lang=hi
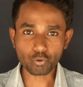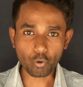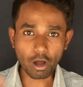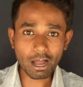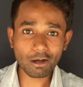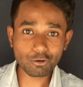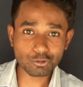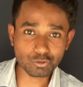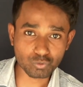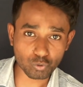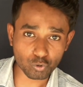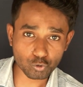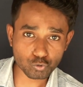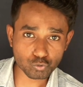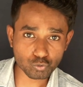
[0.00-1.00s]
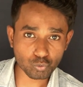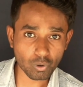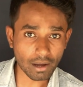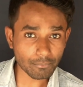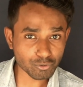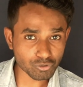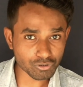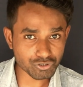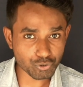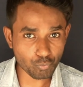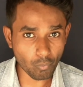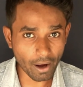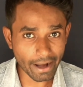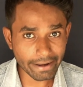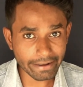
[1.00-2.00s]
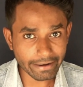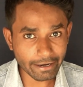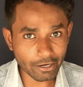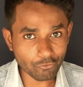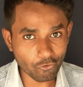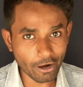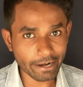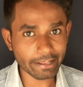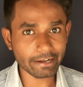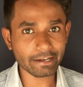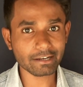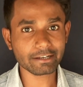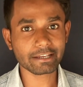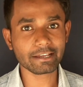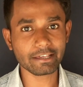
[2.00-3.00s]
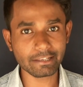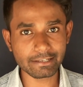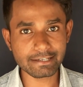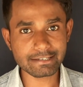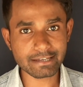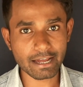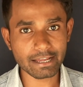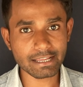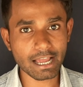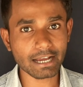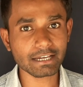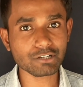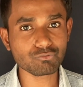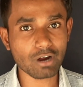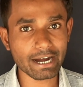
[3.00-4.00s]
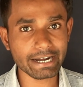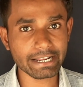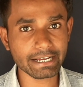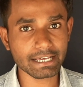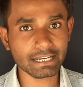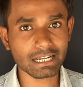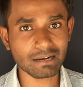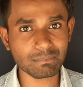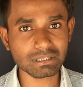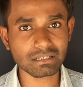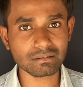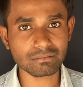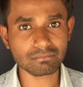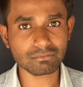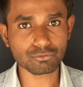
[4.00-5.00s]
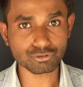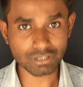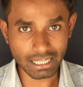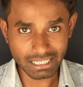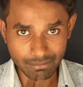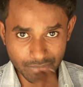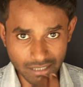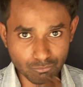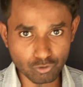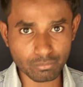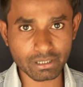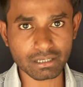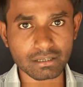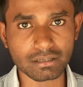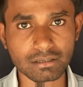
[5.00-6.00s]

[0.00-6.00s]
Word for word: तो आओ दोस्तों अब थोड़ी सी वाइड एंगल वाइड एंगल खेल ली जाए आखिर वाइड एंगल का मतलब घुसा दे मेरे मुंह में